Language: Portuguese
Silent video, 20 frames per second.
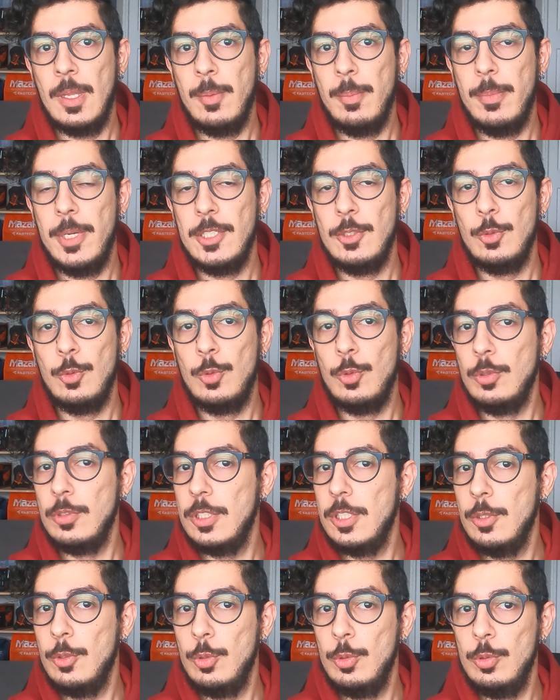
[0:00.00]
mais um
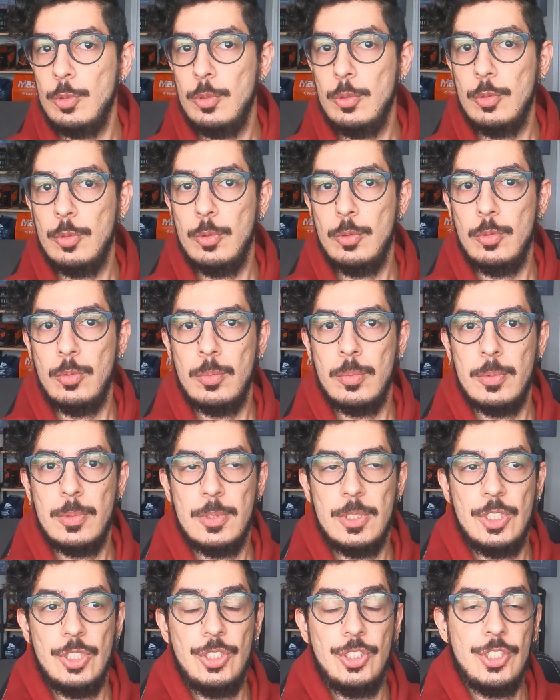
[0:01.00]
conteúdo
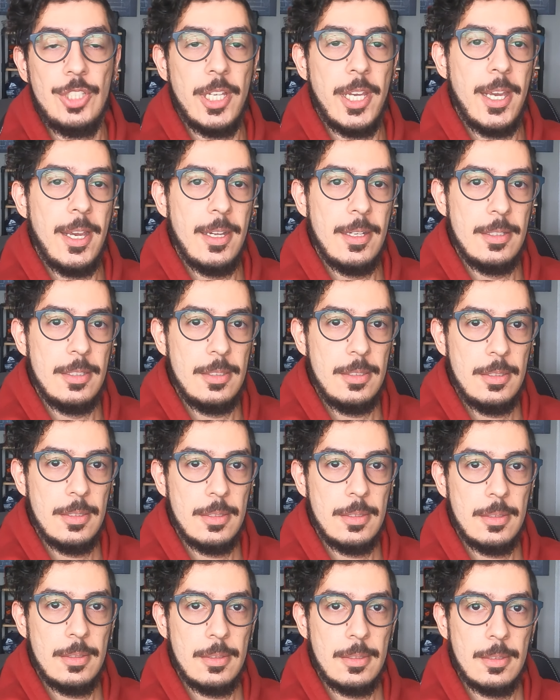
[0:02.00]
de
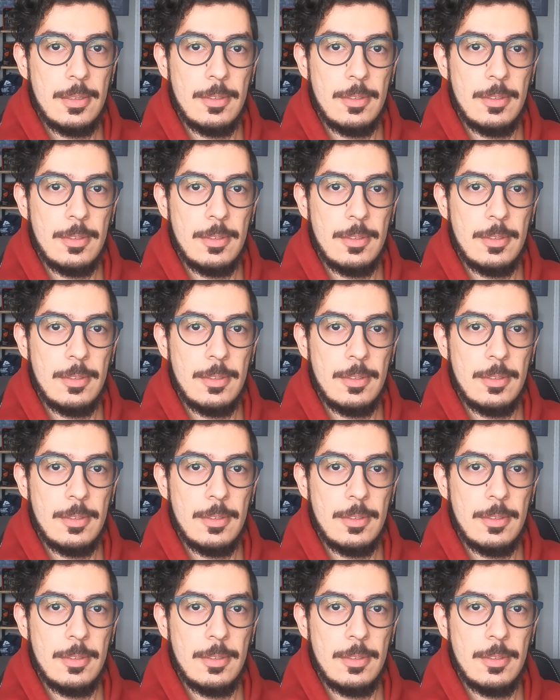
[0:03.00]
engenharia,